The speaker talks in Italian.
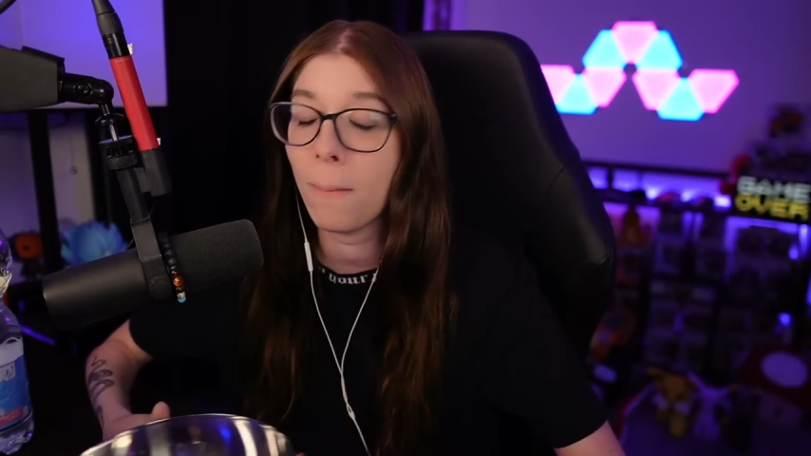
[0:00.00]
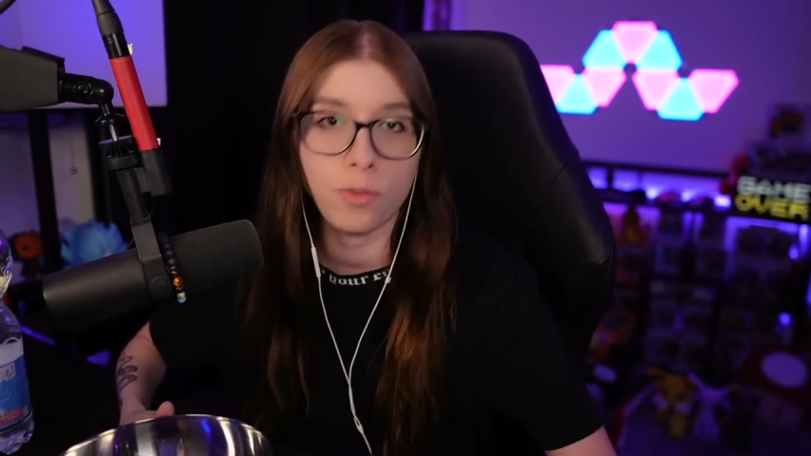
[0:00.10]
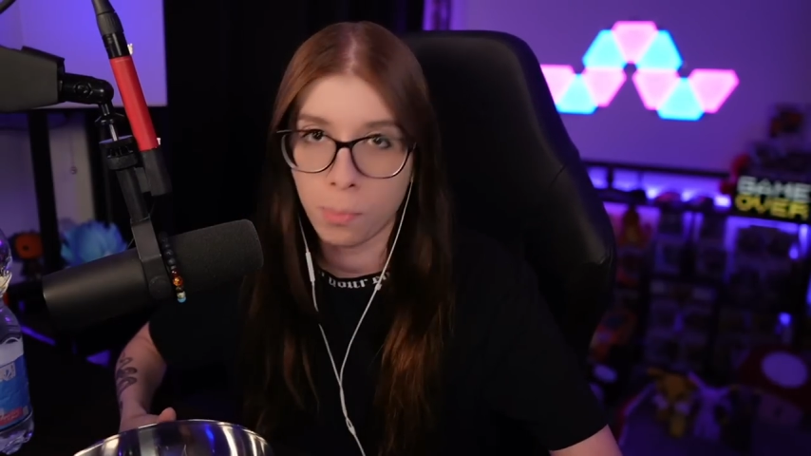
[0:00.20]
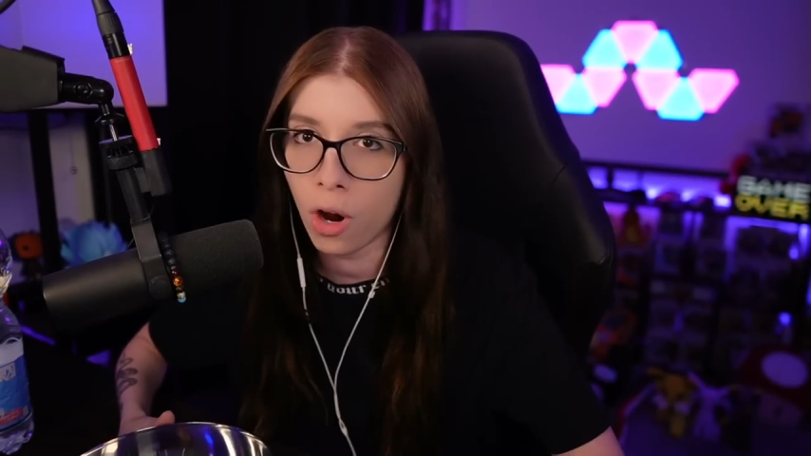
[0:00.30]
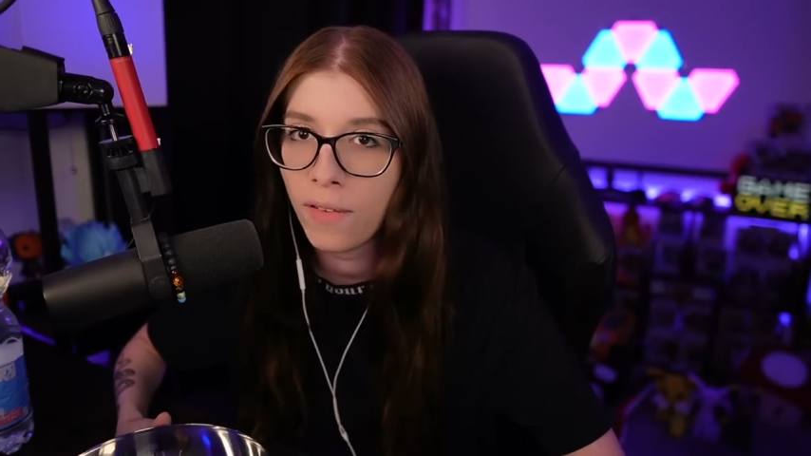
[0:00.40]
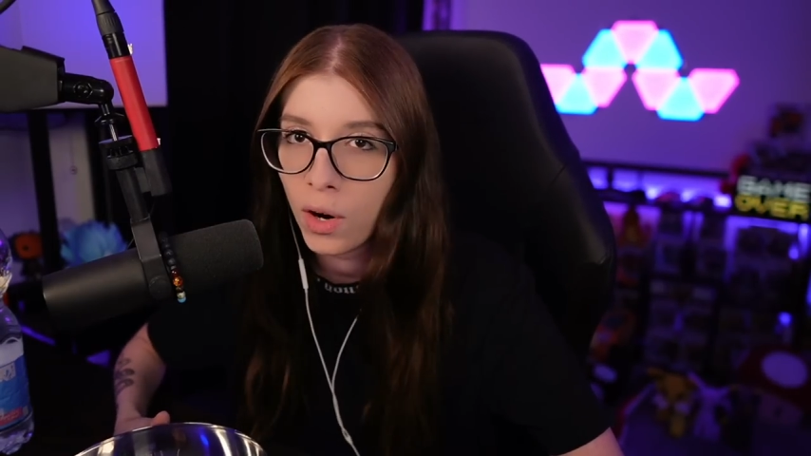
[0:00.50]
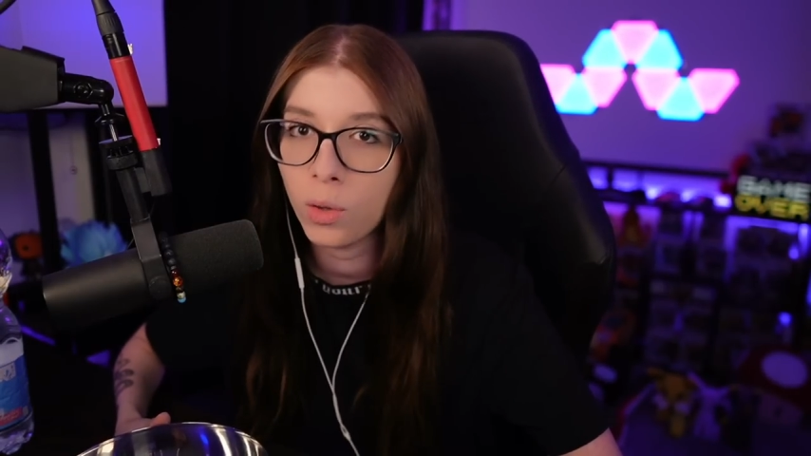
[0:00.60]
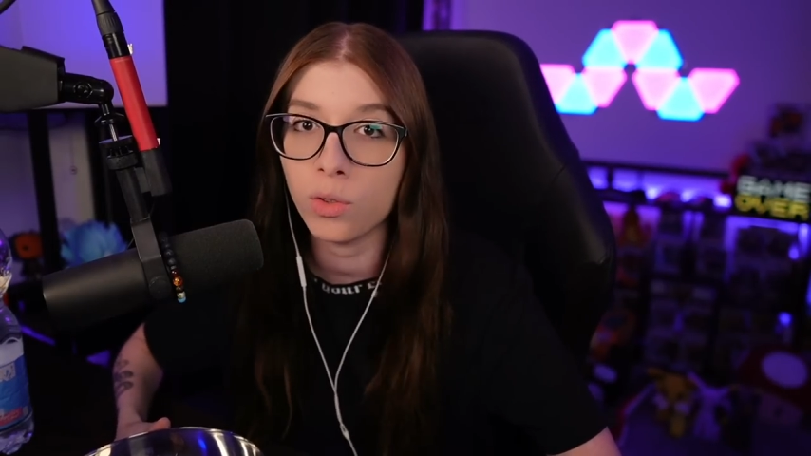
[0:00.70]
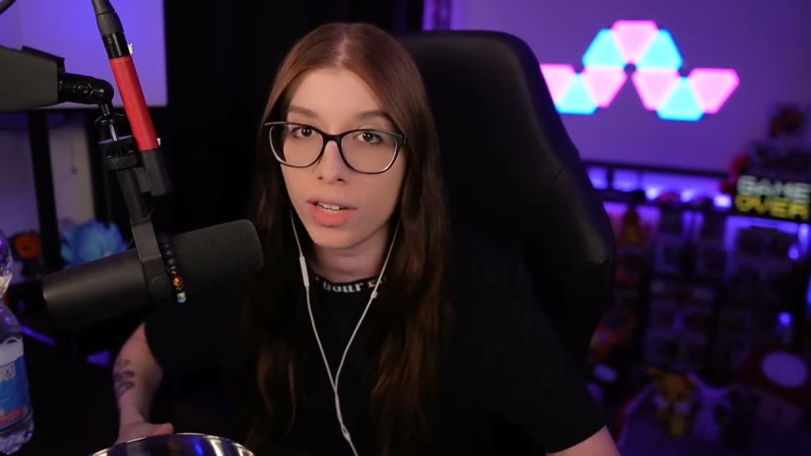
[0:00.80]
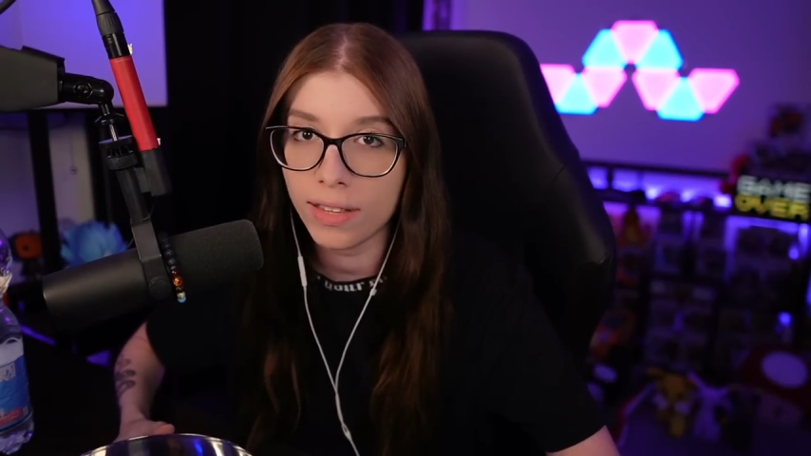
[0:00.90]
ma proverò
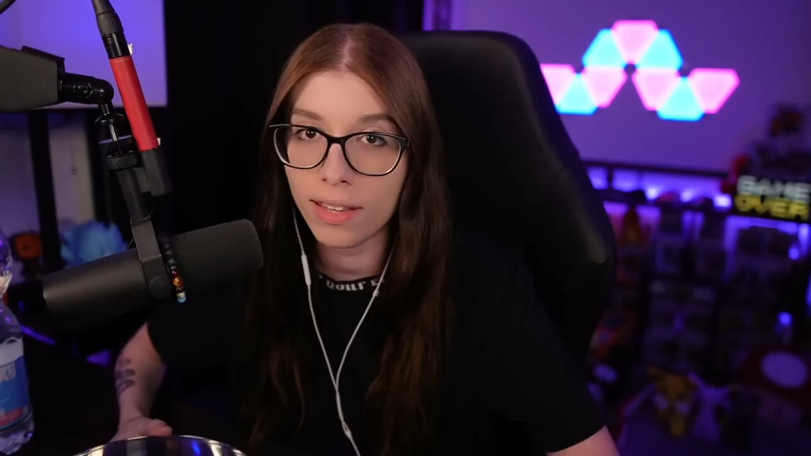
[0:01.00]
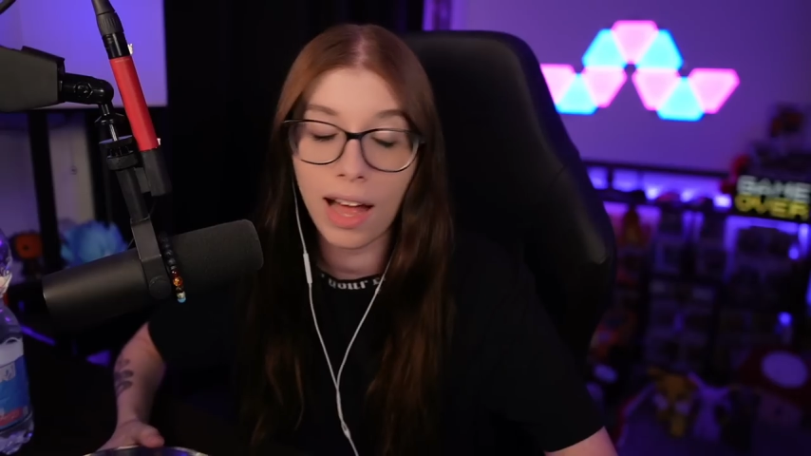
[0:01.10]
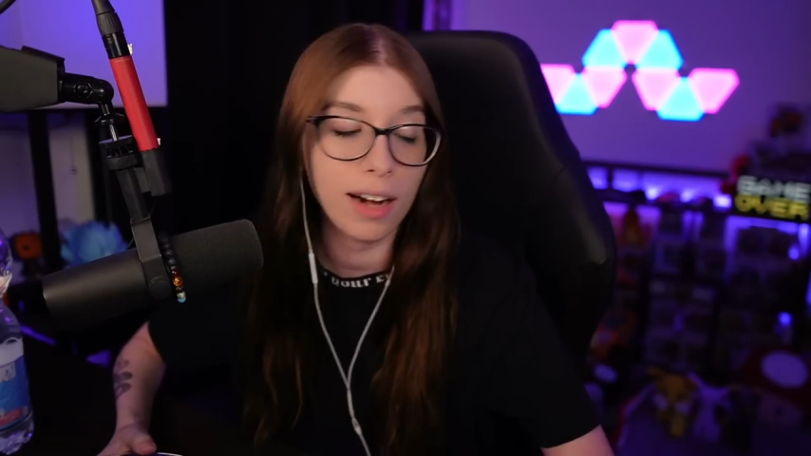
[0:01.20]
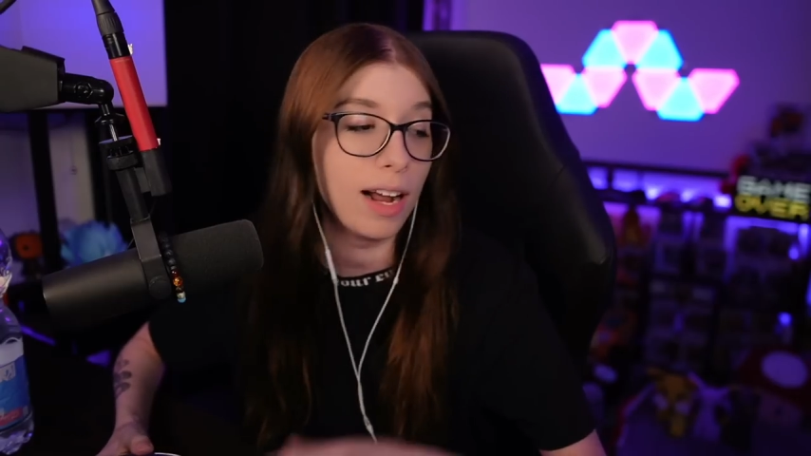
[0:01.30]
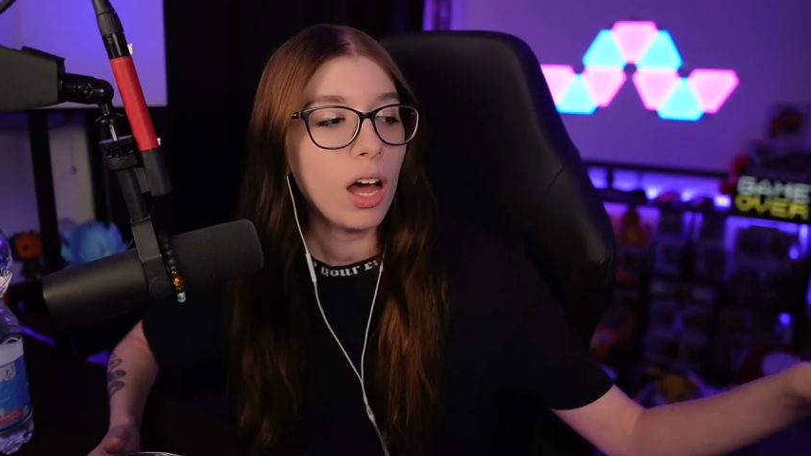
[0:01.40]
ad utilizzarla.